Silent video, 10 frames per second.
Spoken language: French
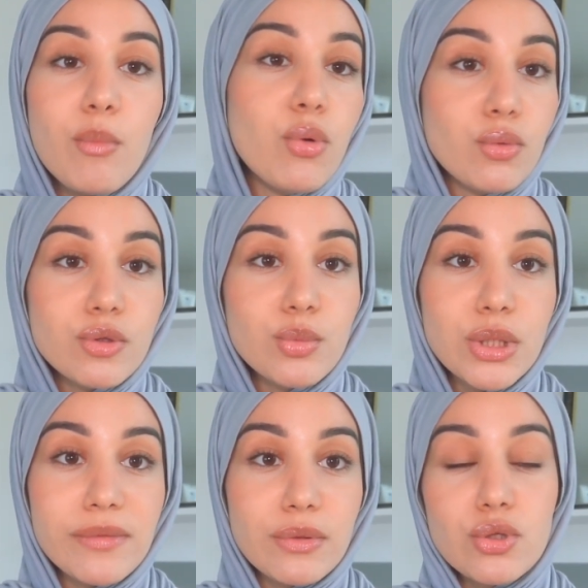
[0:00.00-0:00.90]
pour qu'on se
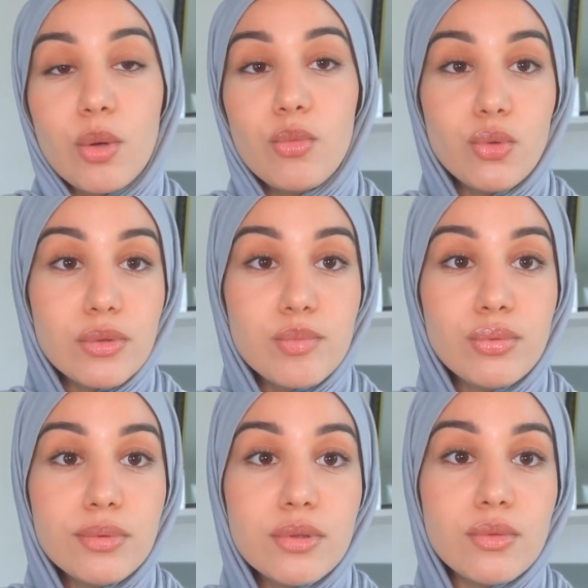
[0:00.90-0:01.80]
motive ensemble, qu'on se
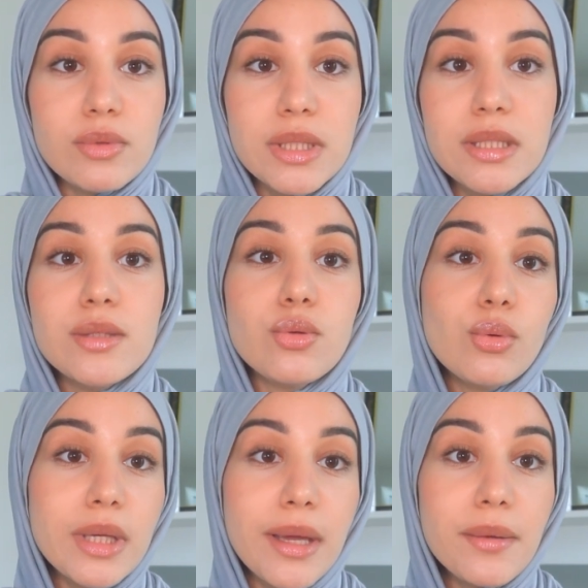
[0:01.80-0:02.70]
booste, qu'on se dise
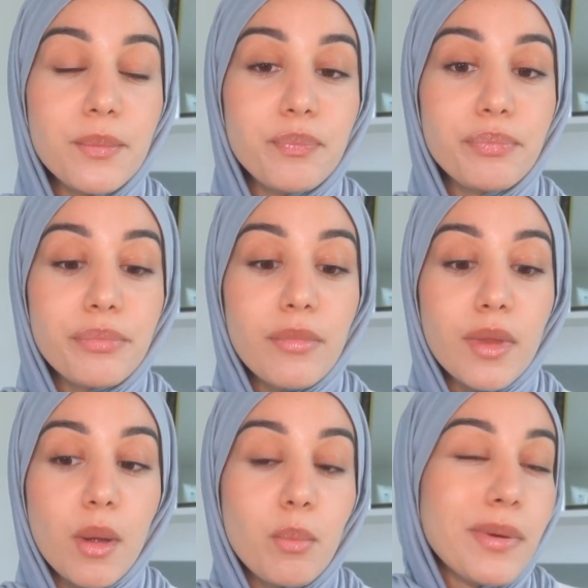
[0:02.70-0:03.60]
ok,
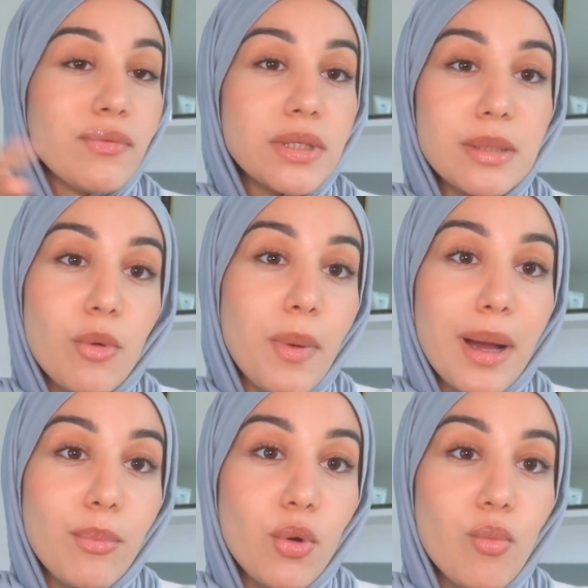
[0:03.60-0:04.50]
pas forcément par
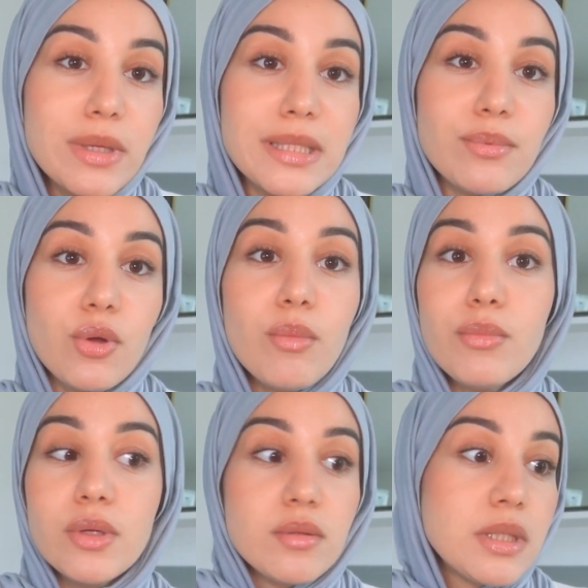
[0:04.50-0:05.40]
rapport au mois de septembre,
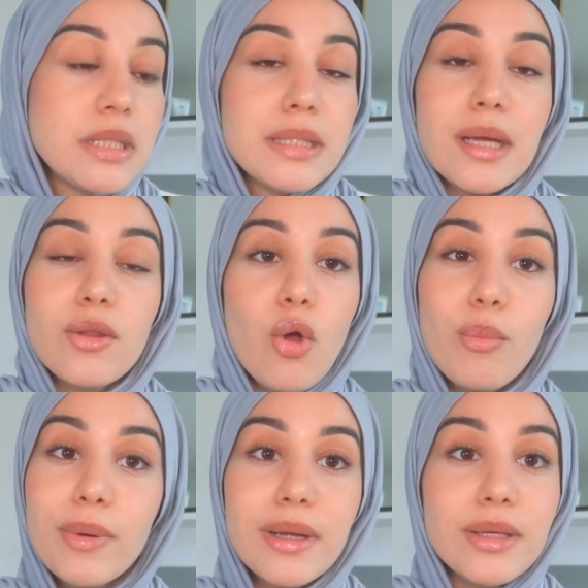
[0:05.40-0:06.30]
mais si c'est un
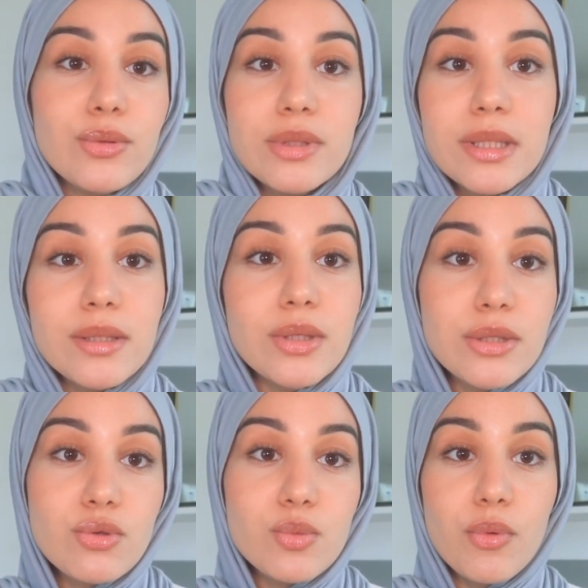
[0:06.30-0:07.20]
tremplin et que c'est une
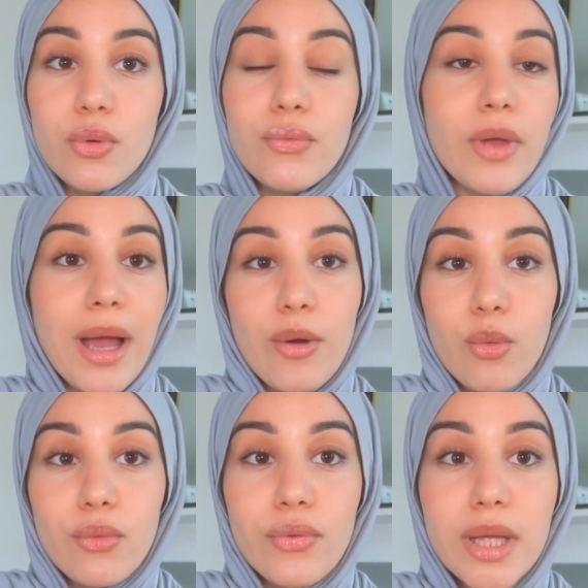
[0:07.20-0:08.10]
excuse pour le faire, alors
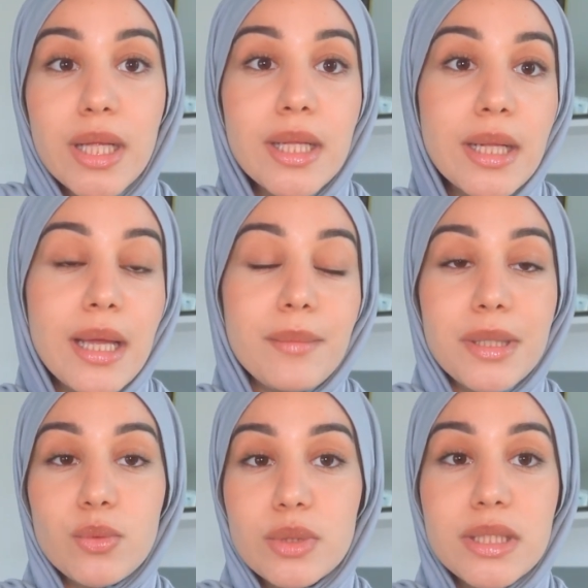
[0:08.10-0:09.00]
on le fait.
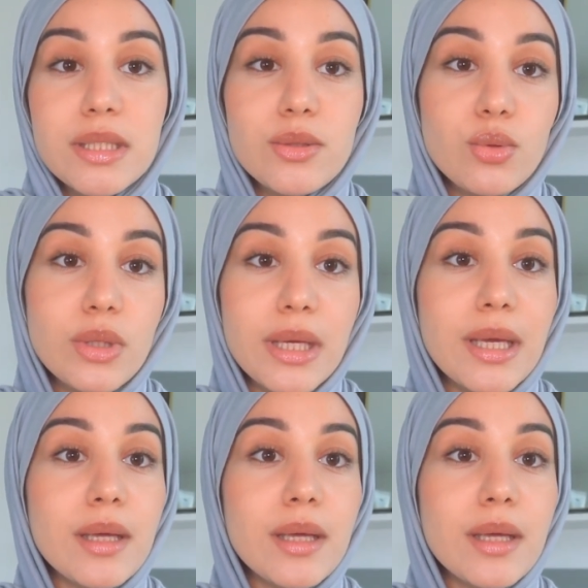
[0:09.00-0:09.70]
Mais qu'on se dise, ok,